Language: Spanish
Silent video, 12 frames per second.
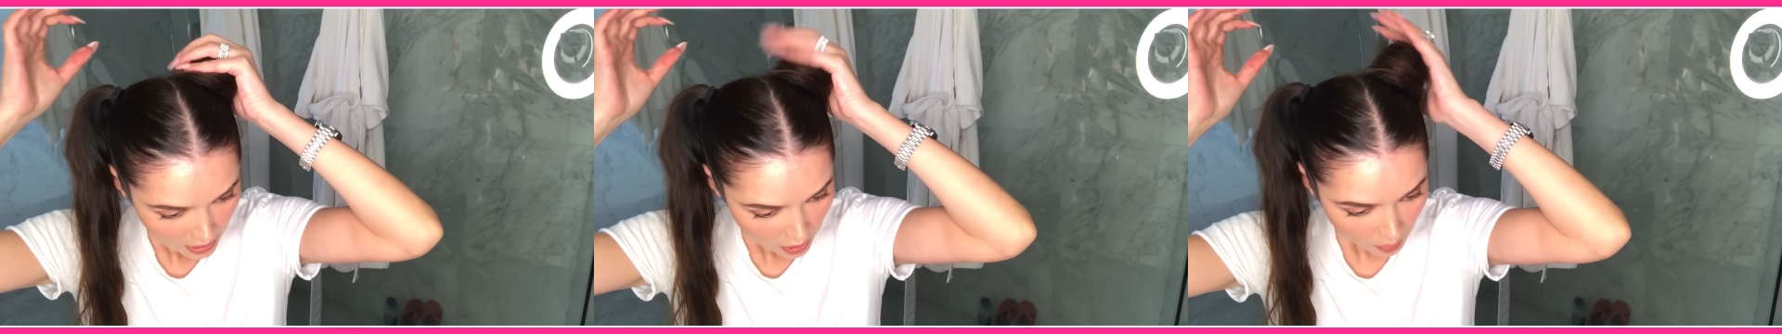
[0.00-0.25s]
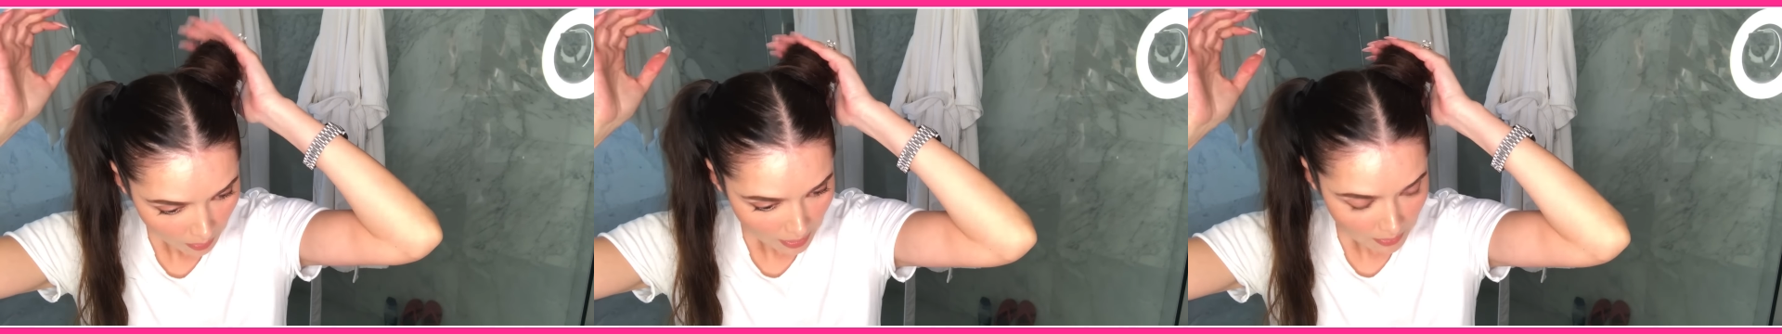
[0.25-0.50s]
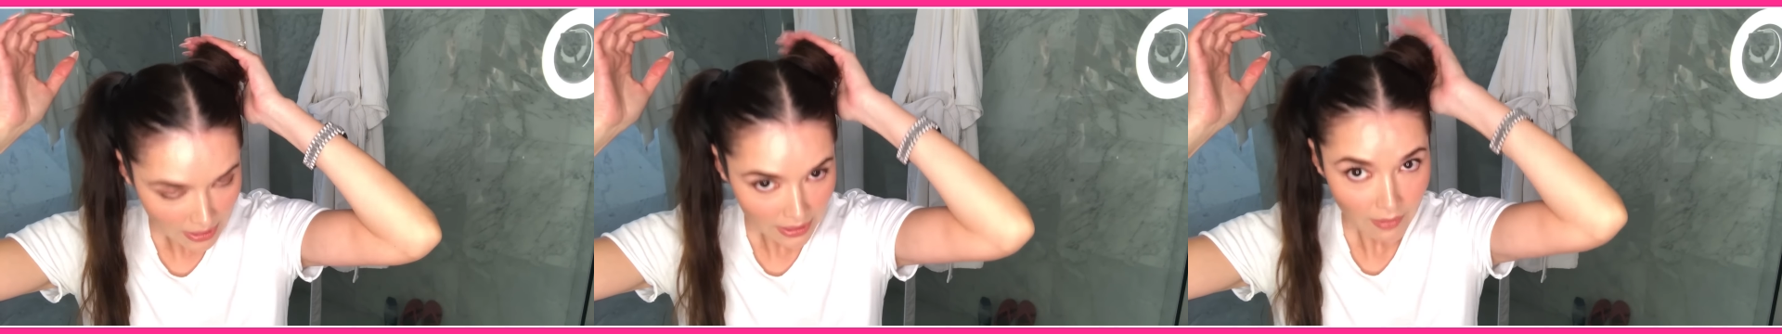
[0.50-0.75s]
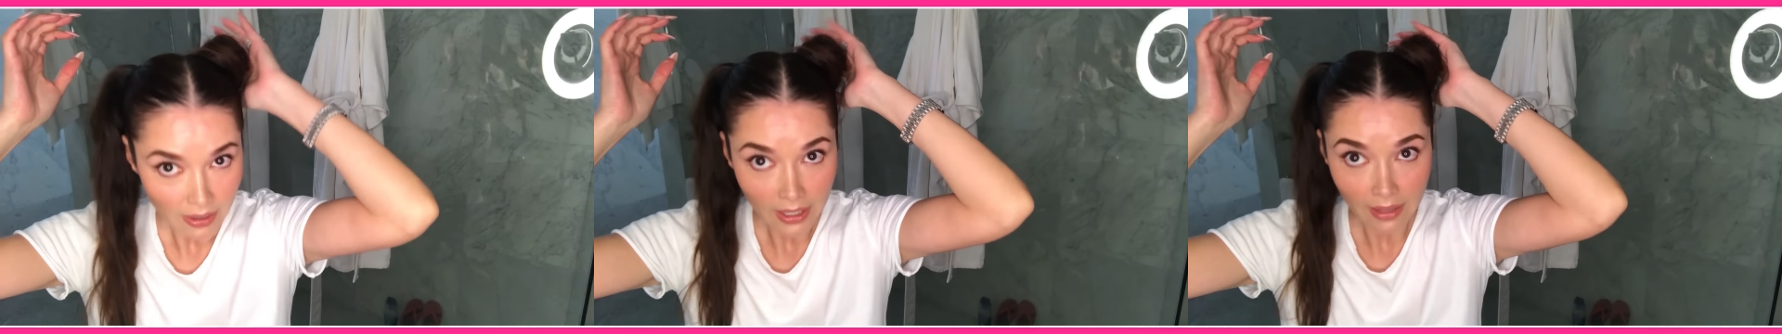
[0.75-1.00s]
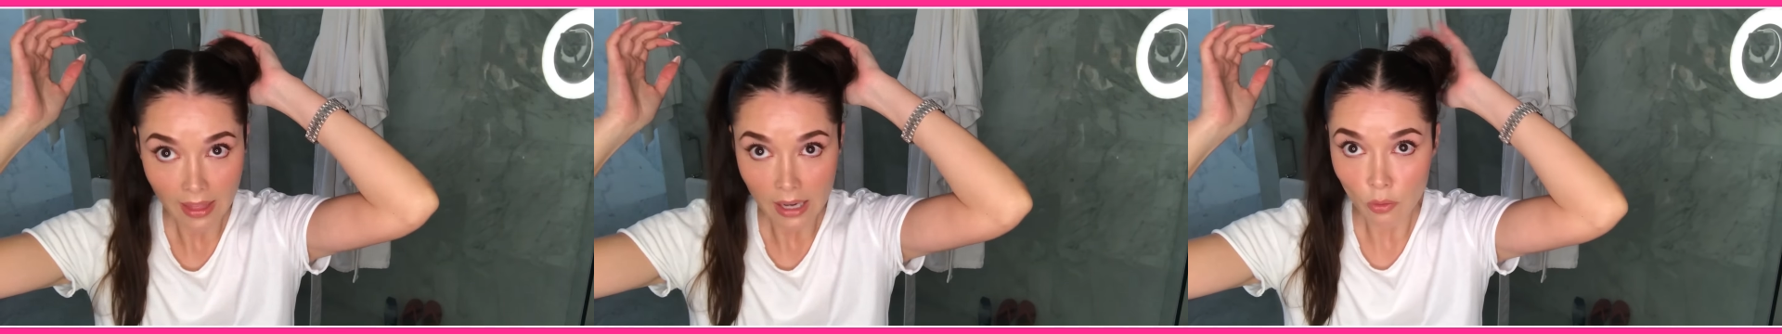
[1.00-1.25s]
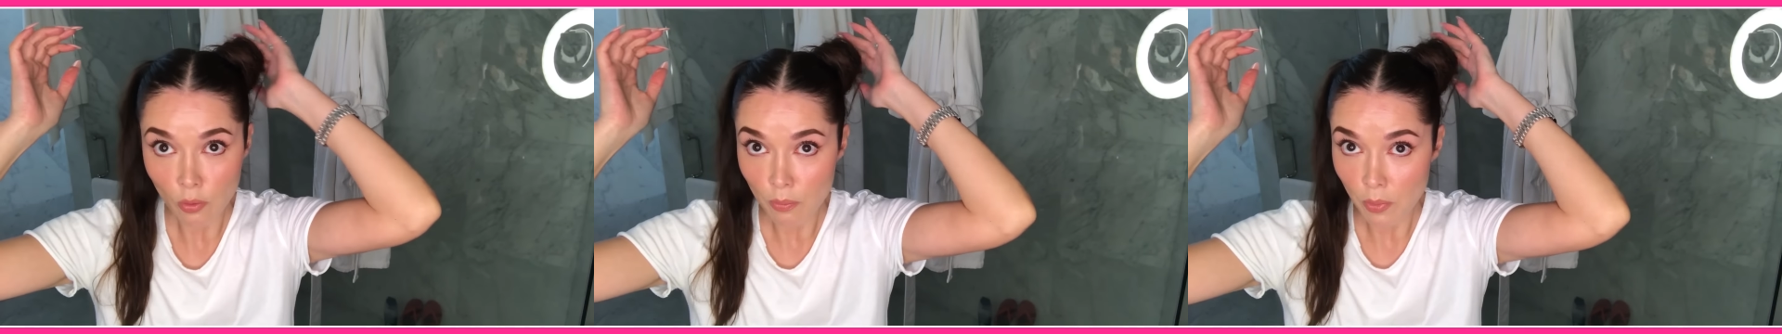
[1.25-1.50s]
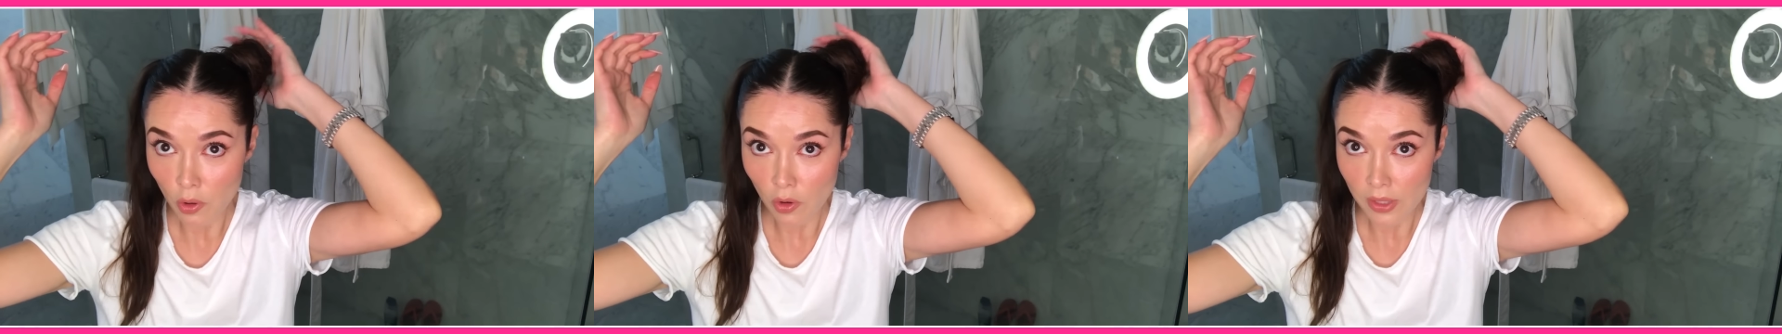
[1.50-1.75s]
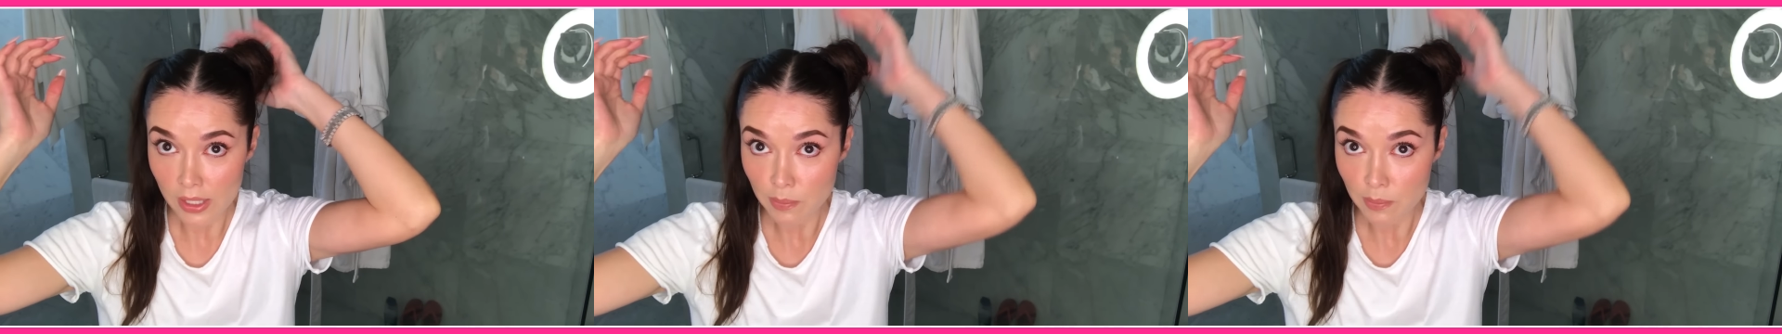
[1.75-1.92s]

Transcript: Y obviamente va a quedar un poco